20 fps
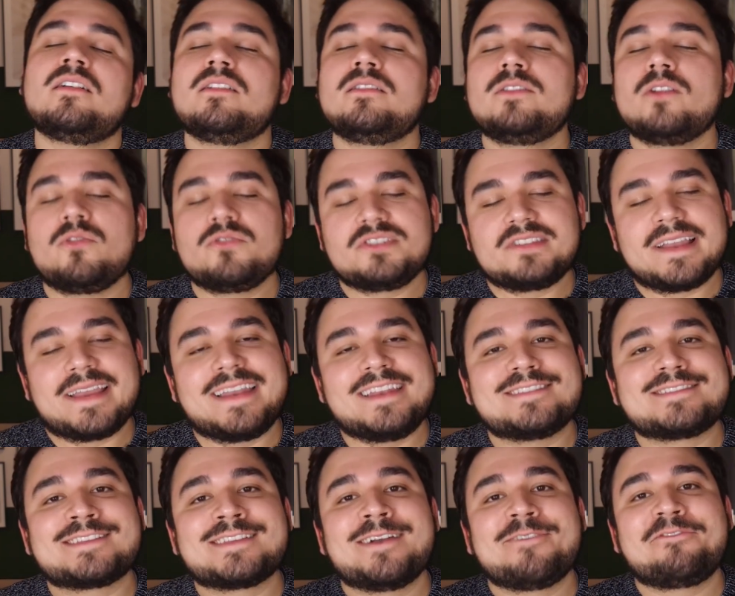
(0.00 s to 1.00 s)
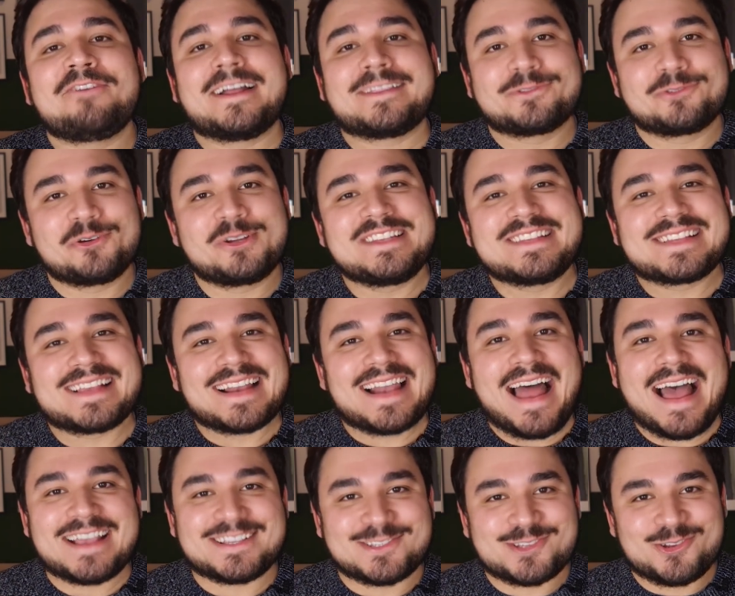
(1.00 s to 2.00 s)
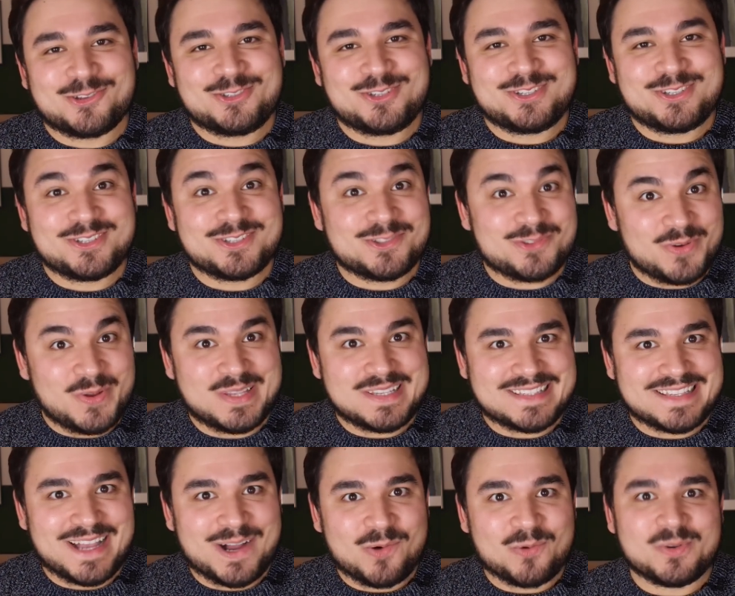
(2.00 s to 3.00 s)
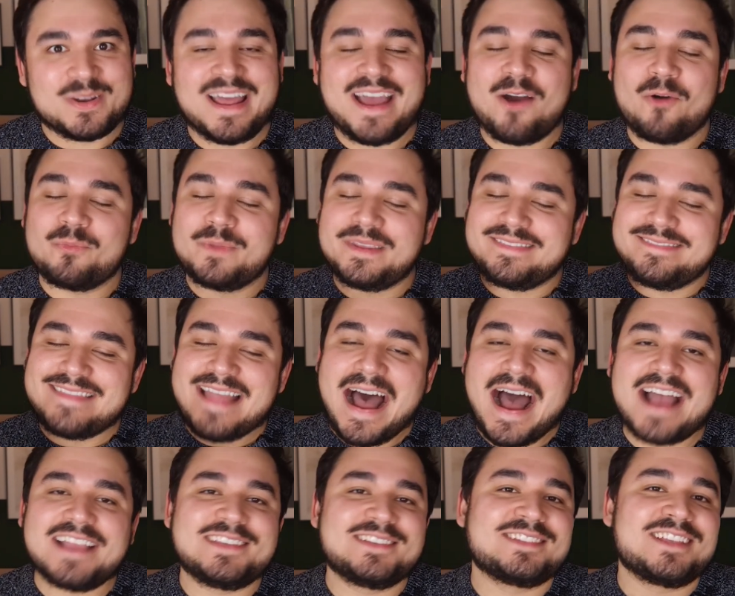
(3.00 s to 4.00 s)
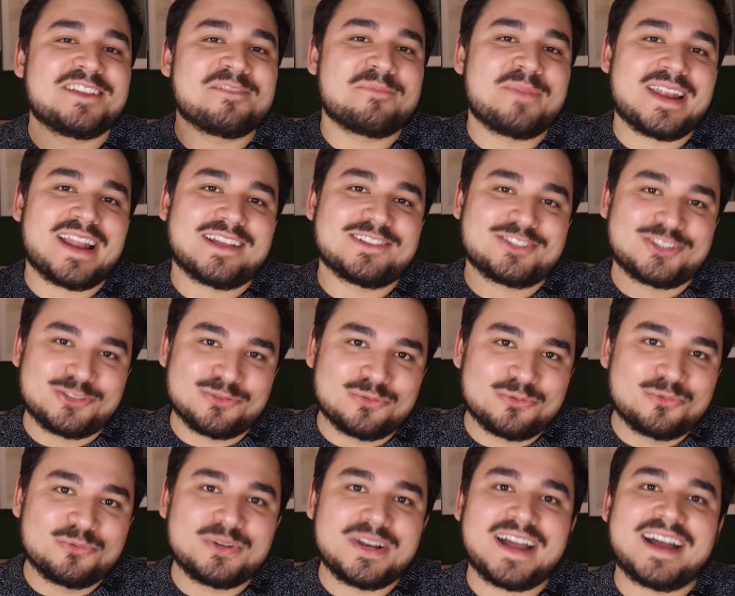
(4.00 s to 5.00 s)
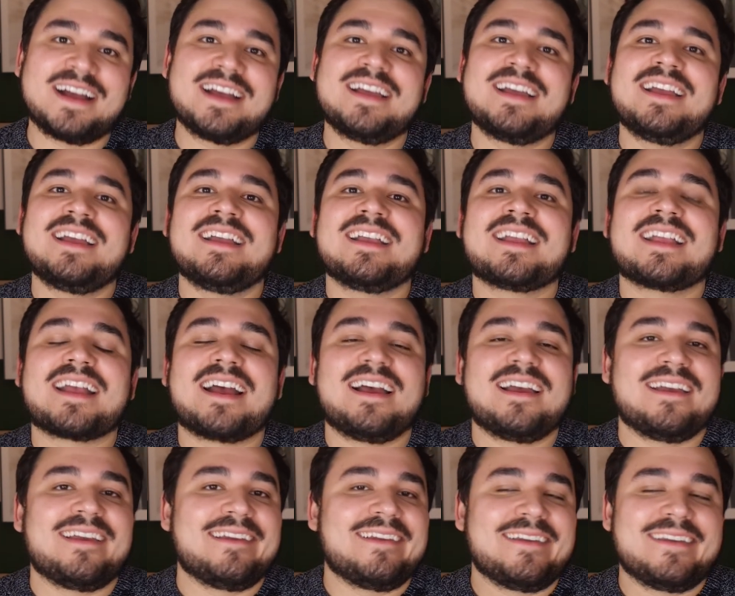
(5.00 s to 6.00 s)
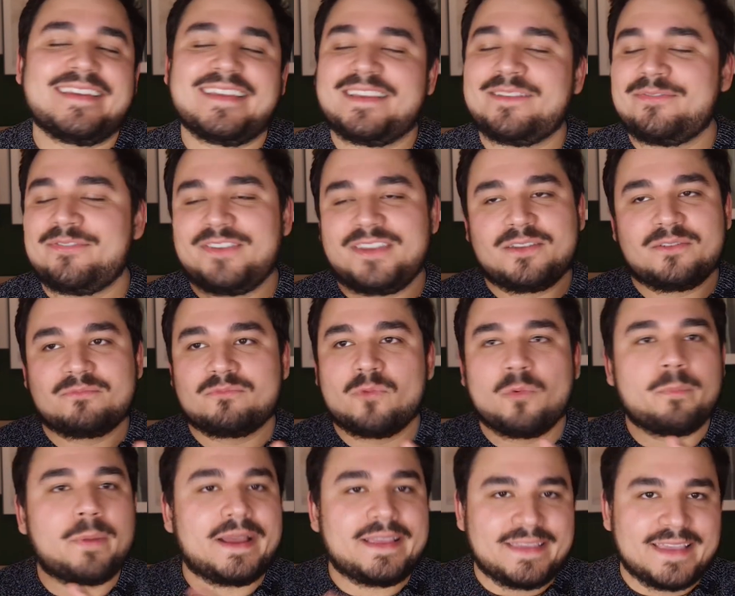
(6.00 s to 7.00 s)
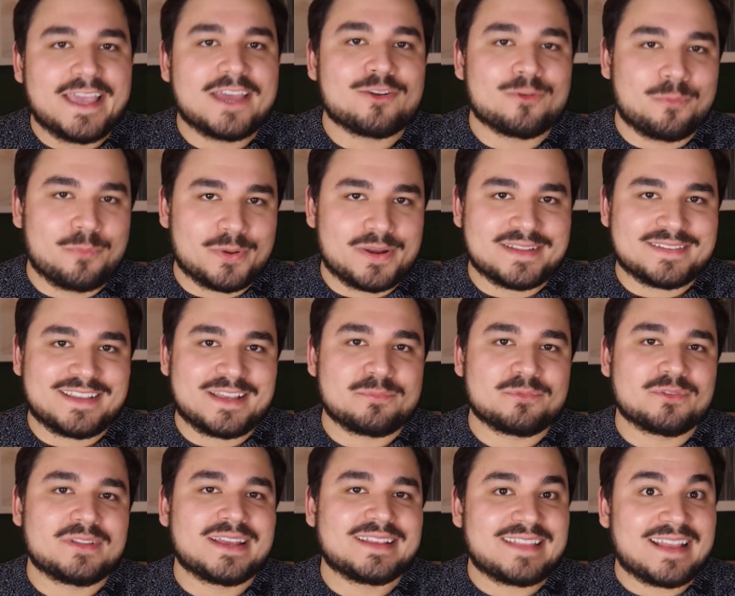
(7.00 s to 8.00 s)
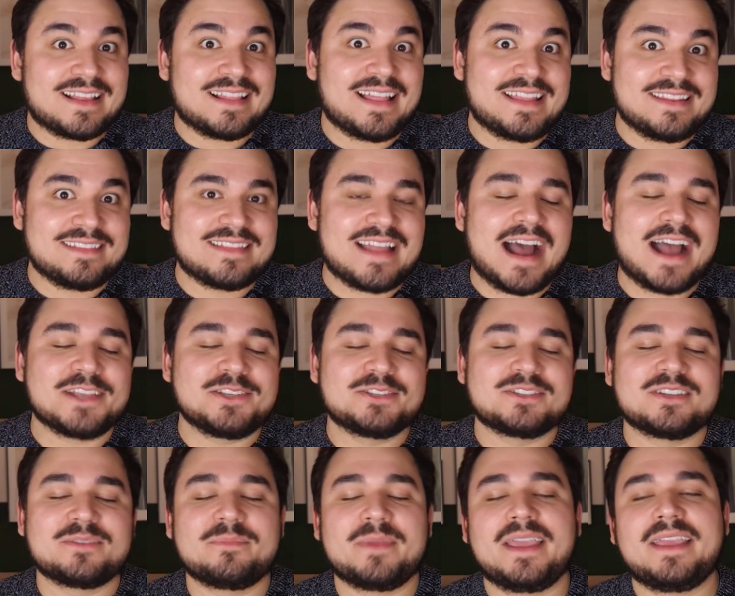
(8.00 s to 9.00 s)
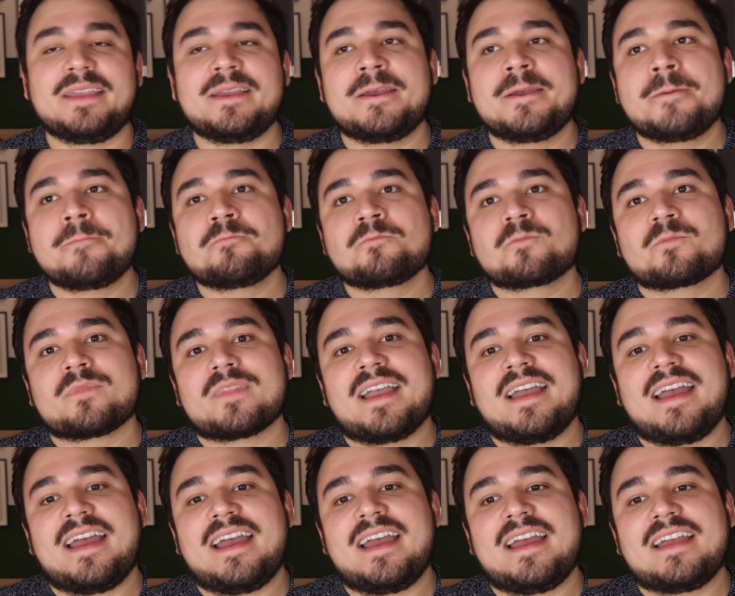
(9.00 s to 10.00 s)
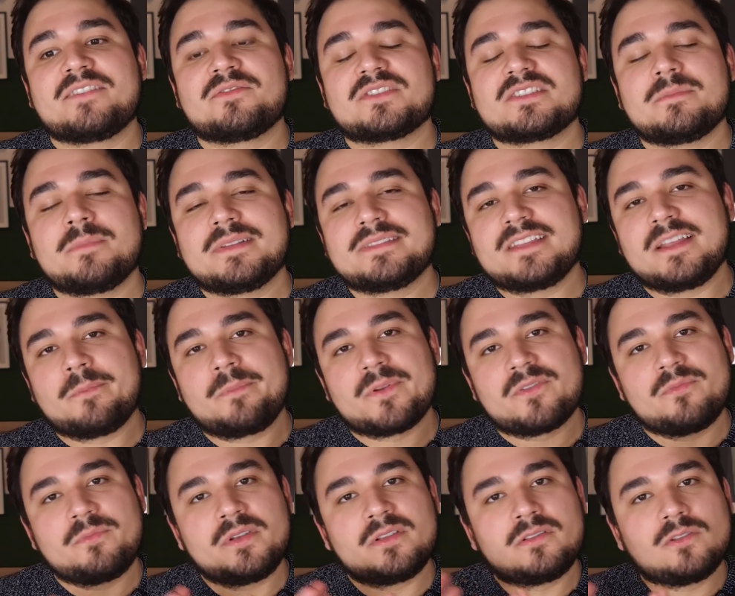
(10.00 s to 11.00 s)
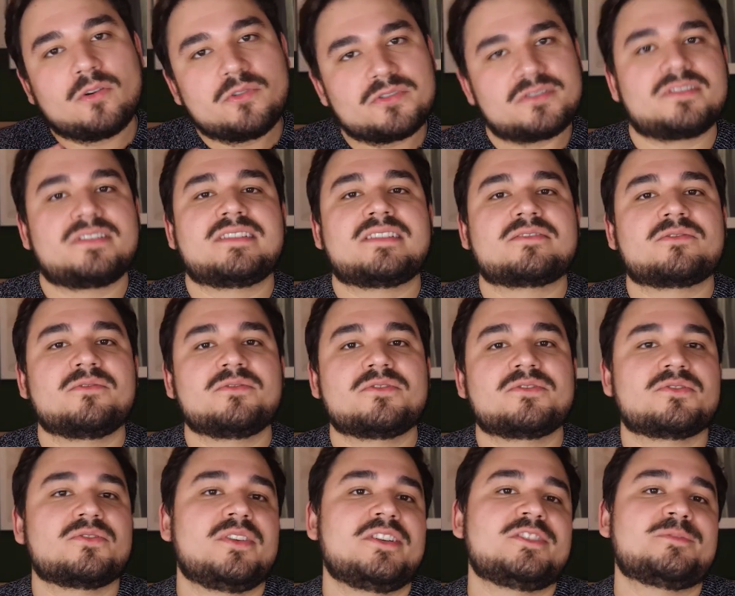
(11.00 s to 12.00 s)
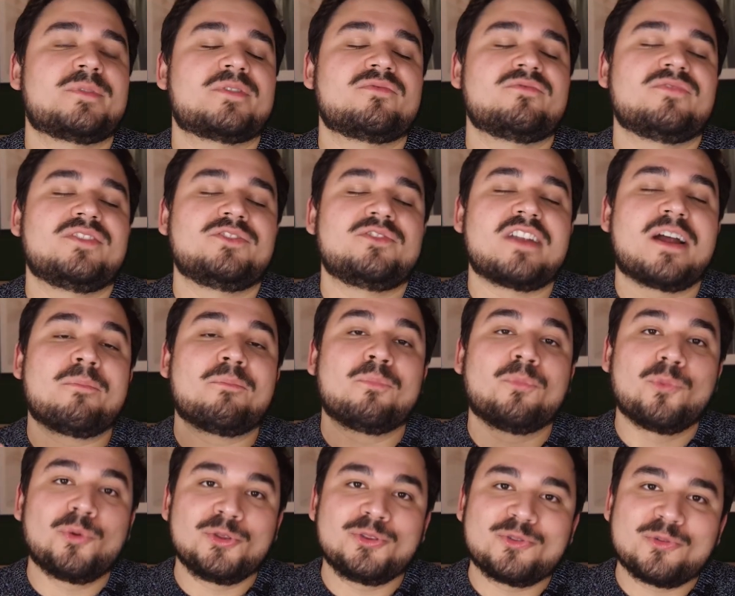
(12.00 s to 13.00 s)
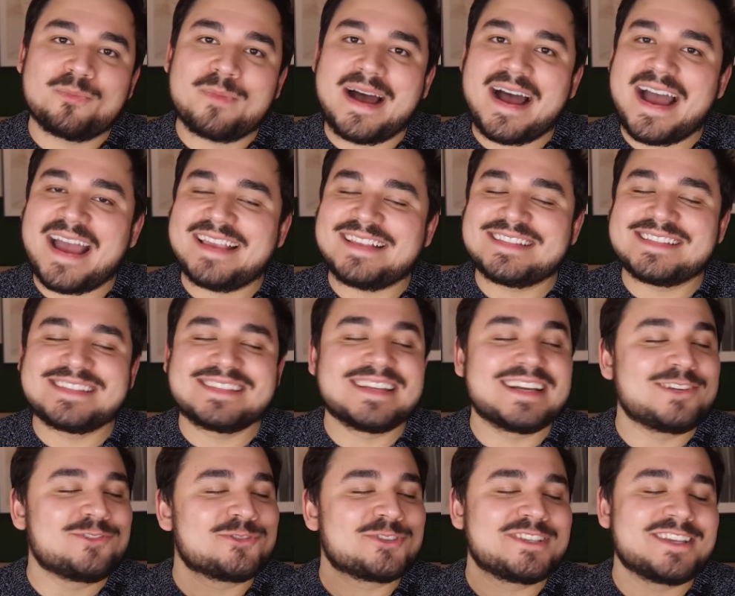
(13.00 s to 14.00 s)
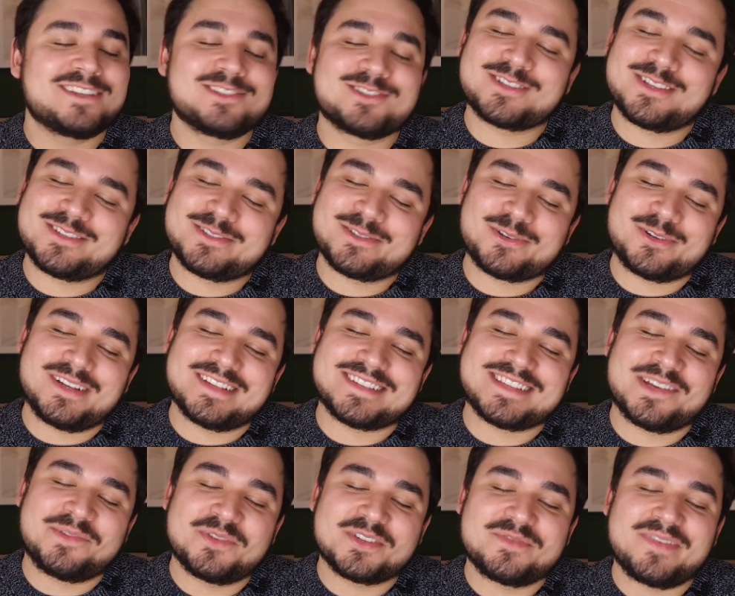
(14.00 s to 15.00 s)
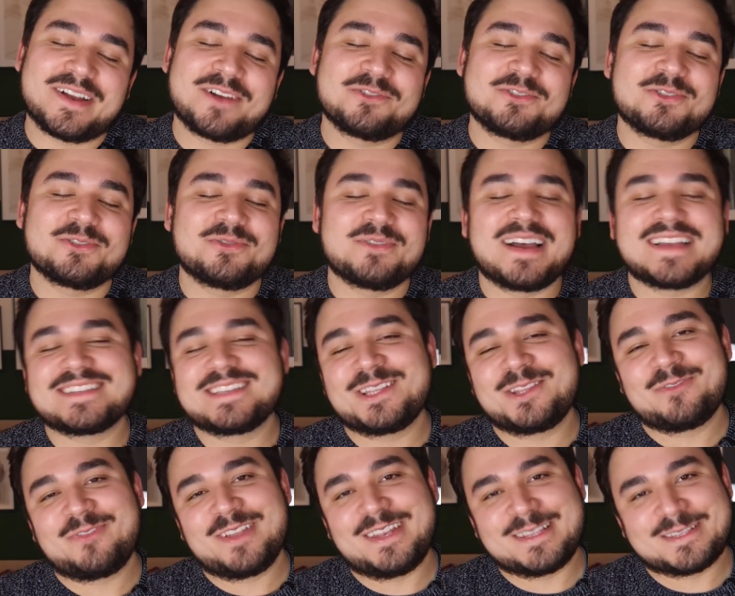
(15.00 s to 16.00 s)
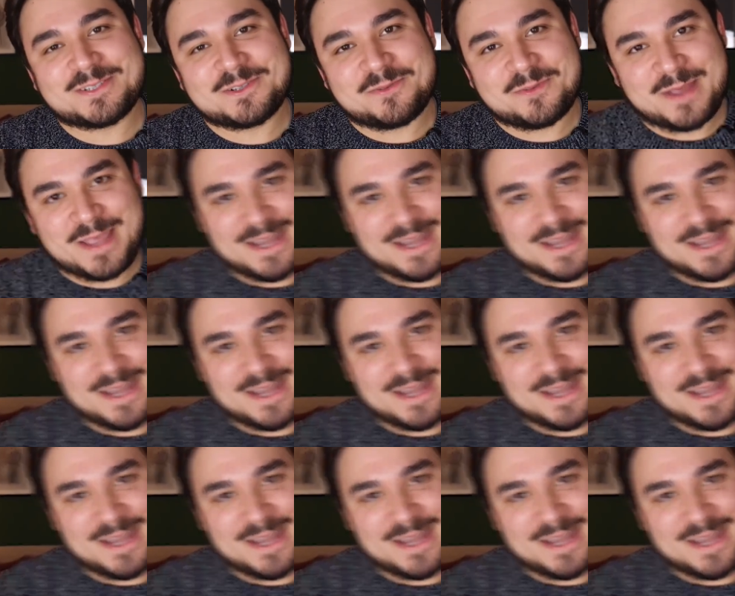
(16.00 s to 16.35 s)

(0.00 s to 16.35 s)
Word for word: longe daqueles fatores clássicos de destruição, né? Umidade, temperatura, é, enfim, o banheiro, por exemplo, né? Que tem a claridade também. É, se você manter o perfume longe dessas condições, o perfume vai durar muito mais, anos e na sua coleção e você vai continuar sendo feliz com